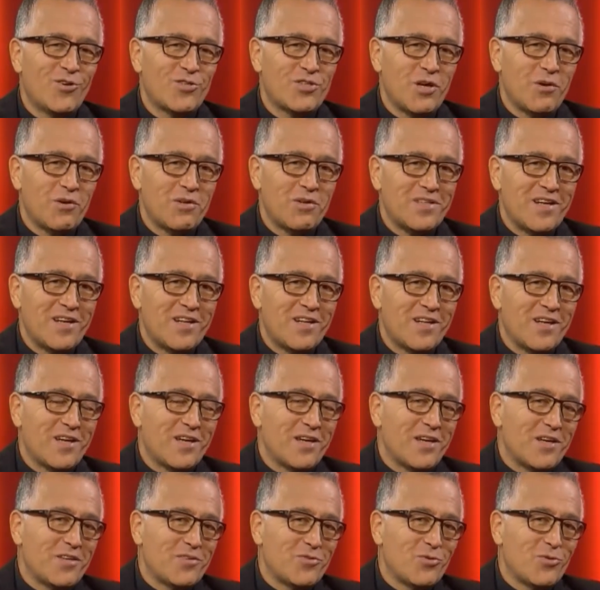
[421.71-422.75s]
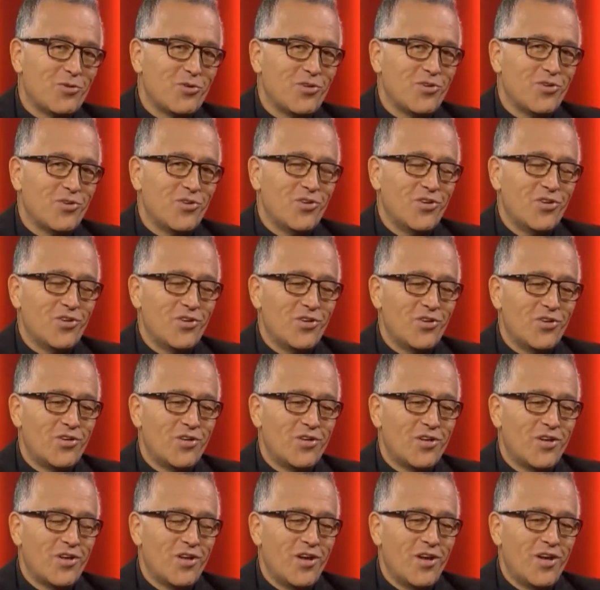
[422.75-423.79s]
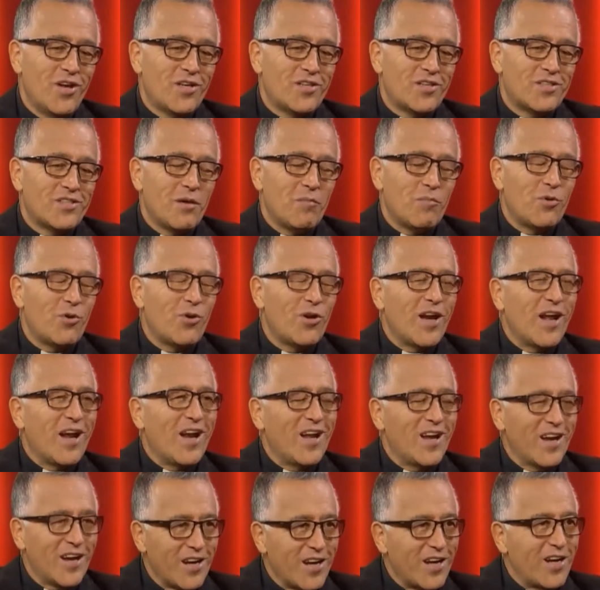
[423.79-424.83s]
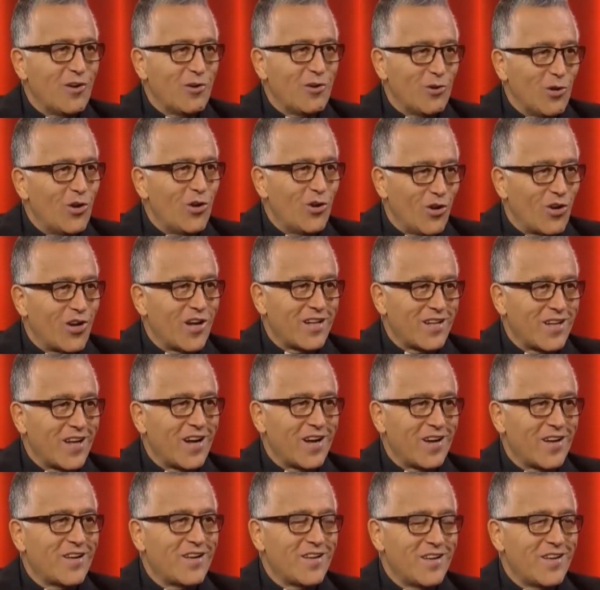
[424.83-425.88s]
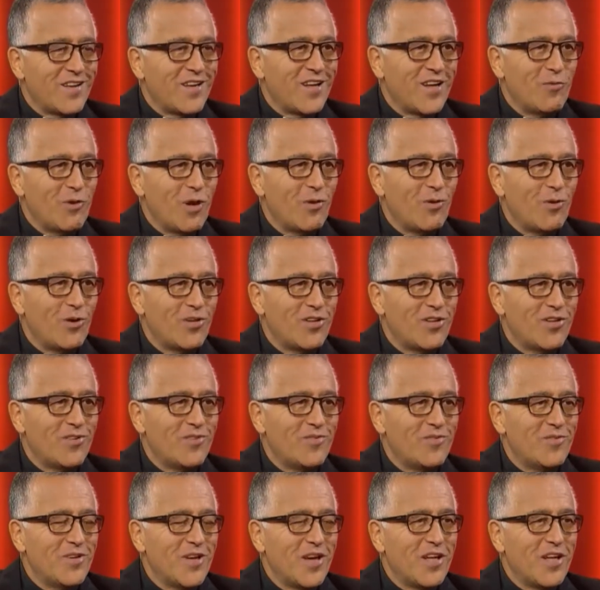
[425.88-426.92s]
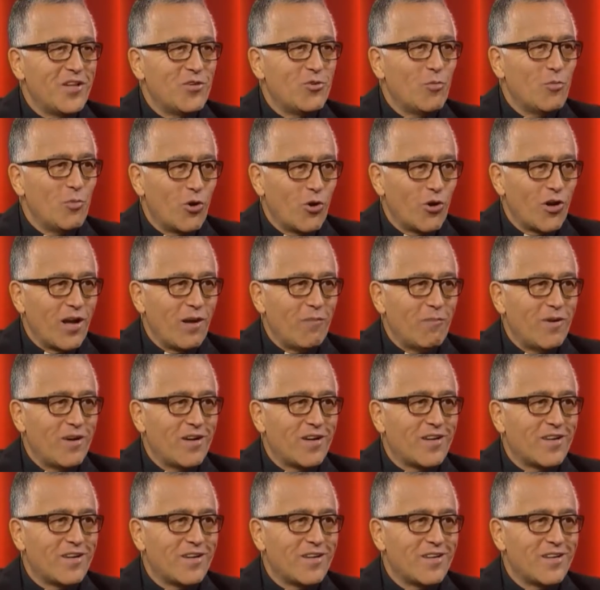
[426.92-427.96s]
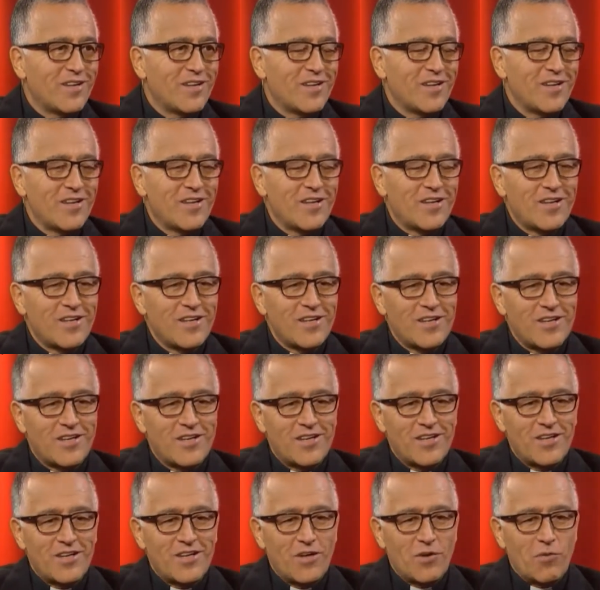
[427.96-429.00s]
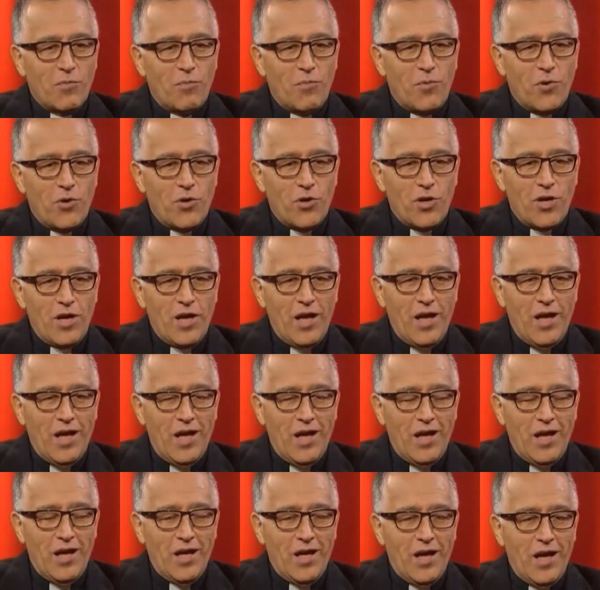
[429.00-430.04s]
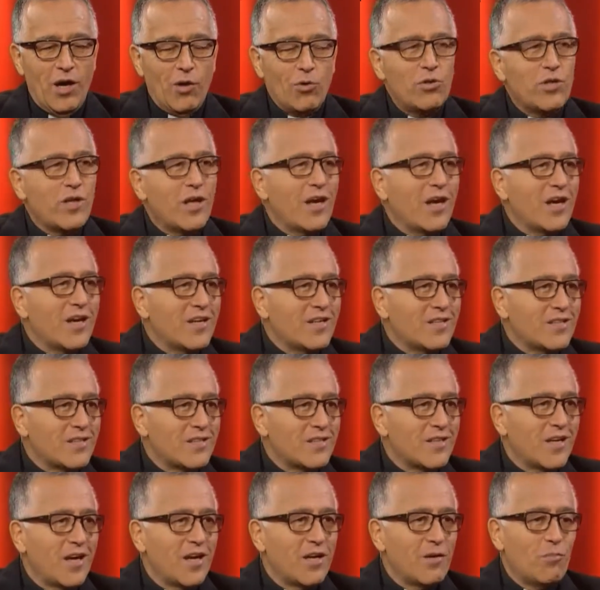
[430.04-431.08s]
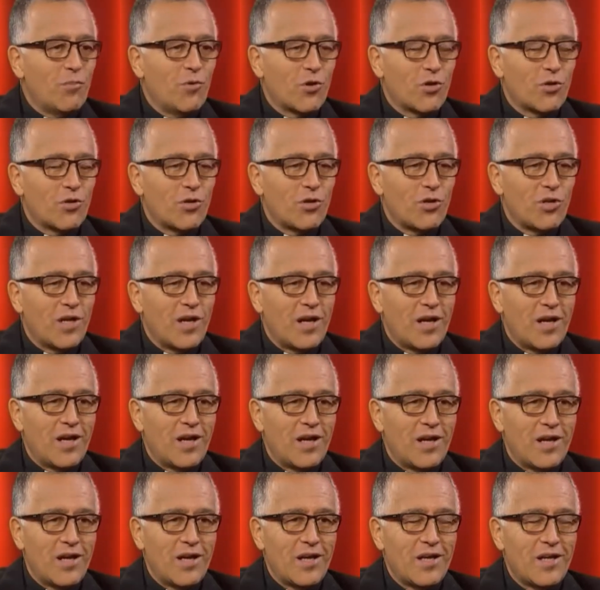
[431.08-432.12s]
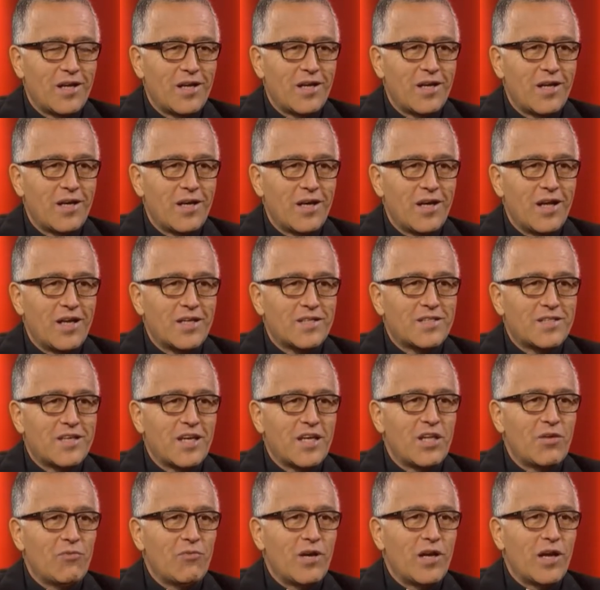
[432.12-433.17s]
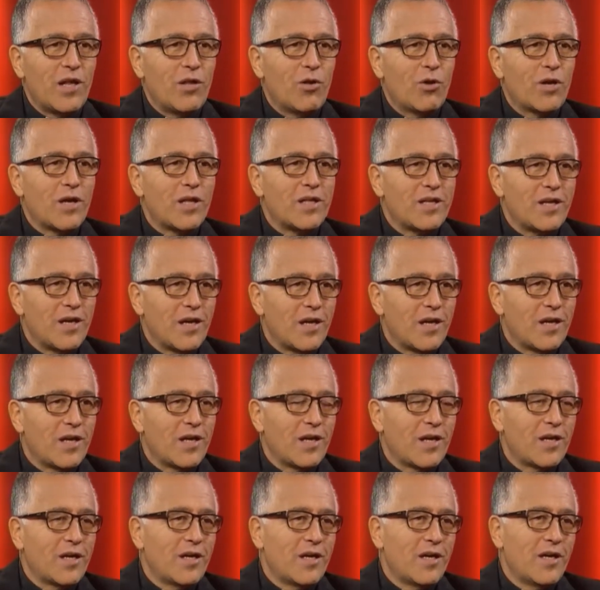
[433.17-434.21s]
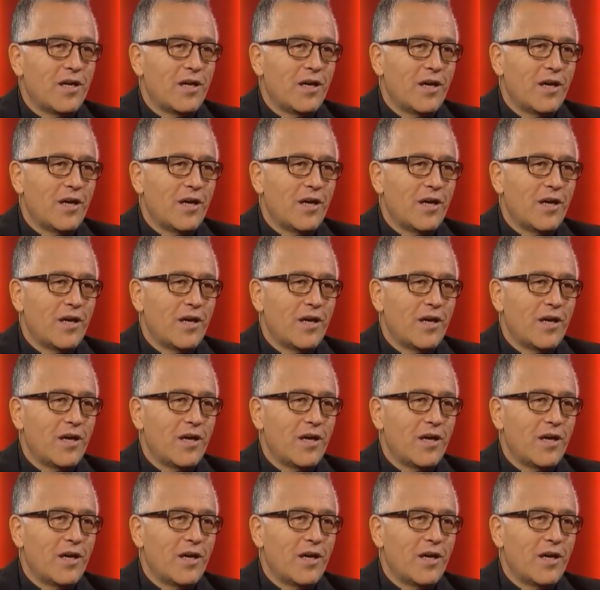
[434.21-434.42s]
José Vicente. Es un, siempre una alegría, un honor estar de nuevo en tu programa por la audiencia y por todo el significado que tiene